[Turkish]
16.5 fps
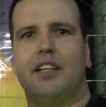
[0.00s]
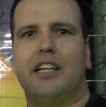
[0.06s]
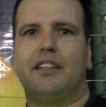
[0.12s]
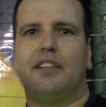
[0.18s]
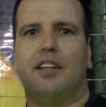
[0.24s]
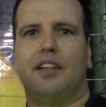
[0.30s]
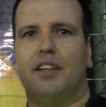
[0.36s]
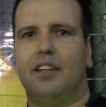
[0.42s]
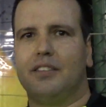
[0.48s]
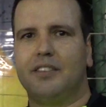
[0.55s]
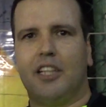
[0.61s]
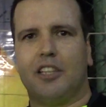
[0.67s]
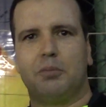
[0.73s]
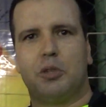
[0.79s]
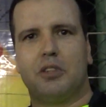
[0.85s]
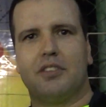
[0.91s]
renk e,
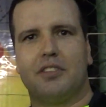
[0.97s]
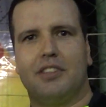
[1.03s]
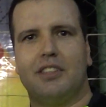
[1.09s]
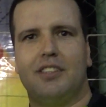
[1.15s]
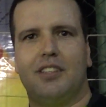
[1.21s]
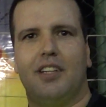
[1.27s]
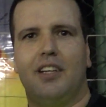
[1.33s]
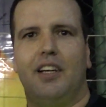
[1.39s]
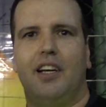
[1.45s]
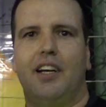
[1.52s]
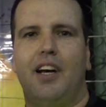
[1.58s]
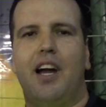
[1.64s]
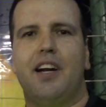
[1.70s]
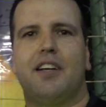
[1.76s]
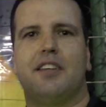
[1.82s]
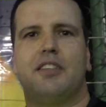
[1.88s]
katmışızdır
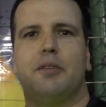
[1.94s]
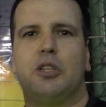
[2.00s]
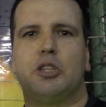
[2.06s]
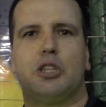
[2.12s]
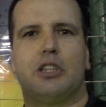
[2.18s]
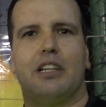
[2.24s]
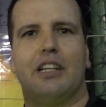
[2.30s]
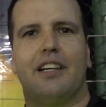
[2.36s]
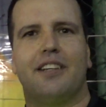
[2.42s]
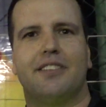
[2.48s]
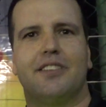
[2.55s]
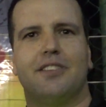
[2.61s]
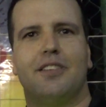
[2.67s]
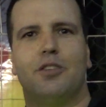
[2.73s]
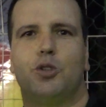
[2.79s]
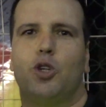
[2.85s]
herkese başarılar.
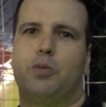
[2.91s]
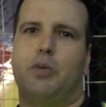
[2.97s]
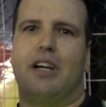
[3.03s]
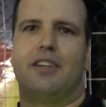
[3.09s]
Kesinlikle öyle.